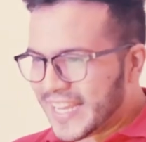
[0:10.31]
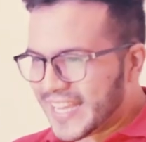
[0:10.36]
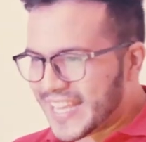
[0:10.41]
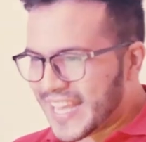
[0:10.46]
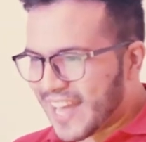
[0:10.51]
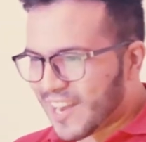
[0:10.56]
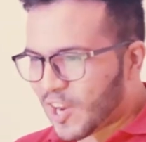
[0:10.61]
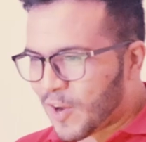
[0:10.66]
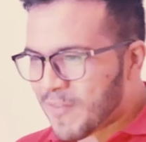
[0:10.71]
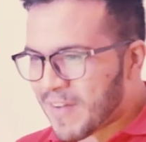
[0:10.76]

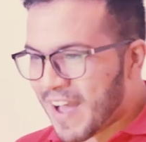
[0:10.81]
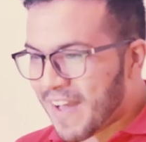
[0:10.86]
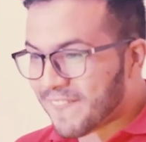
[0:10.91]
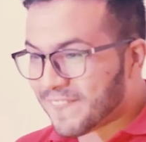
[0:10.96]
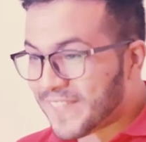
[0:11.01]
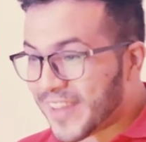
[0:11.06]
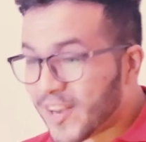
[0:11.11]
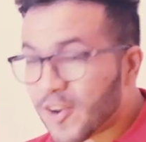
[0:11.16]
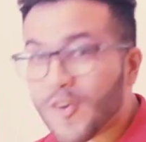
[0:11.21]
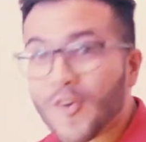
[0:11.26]
y
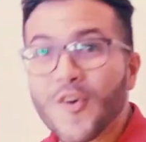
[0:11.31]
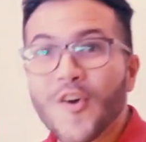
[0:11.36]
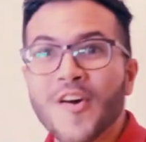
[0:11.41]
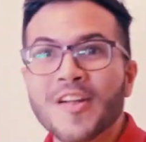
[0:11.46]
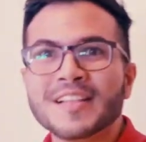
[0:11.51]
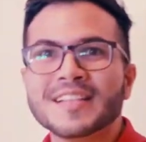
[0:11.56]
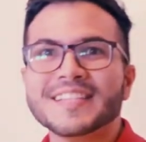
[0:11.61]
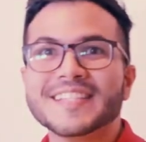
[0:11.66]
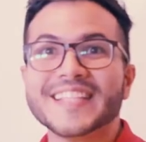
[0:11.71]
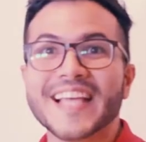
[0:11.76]
arroba
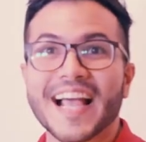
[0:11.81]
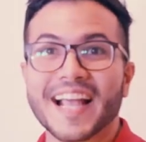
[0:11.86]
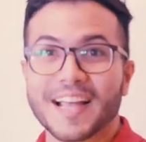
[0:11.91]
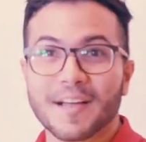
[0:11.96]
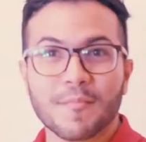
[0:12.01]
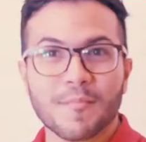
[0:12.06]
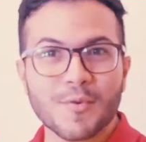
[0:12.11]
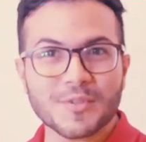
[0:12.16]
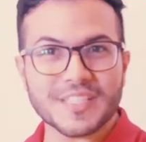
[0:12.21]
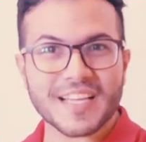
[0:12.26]

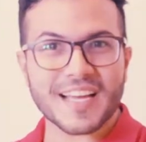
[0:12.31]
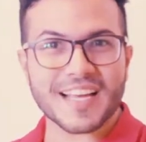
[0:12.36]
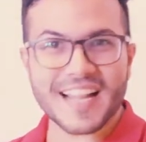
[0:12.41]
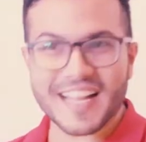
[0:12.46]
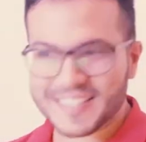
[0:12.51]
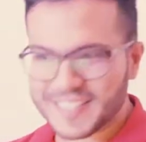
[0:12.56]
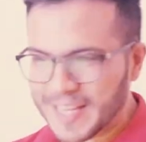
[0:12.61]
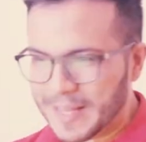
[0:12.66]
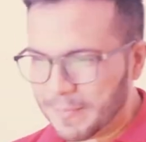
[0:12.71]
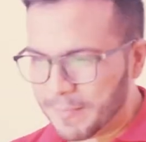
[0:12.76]
Muchas
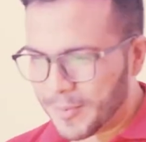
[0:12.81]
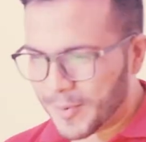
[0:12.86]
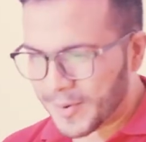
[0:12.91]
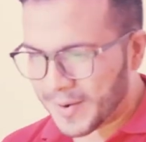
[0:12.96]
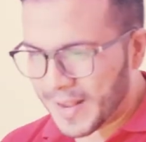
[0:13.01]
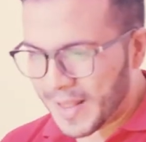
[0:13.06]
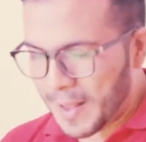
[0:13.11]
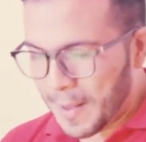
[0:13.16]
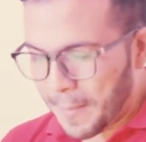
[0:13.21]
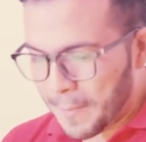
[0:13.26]
gracias
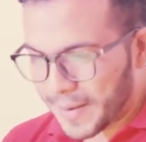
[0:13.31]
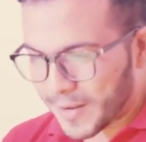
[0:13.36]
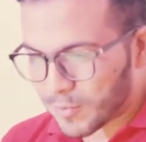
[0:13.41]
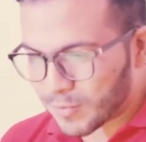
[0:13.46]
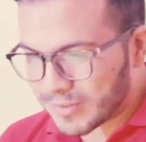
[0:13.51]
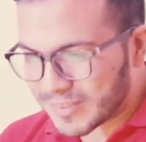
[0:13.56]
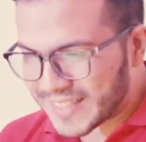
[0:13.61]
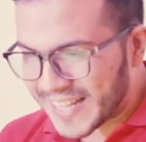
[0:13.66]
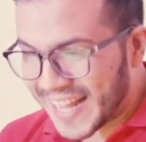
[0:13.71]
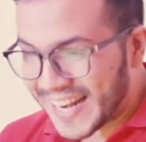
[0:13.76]
por
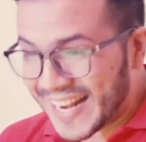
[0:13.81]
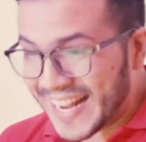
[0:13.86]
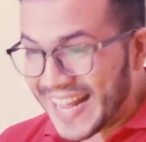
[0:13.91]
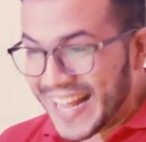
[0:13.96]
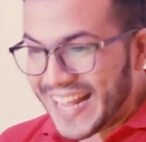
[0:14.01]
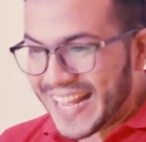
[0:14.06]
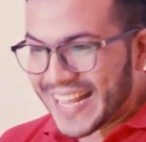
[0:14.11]
preguntar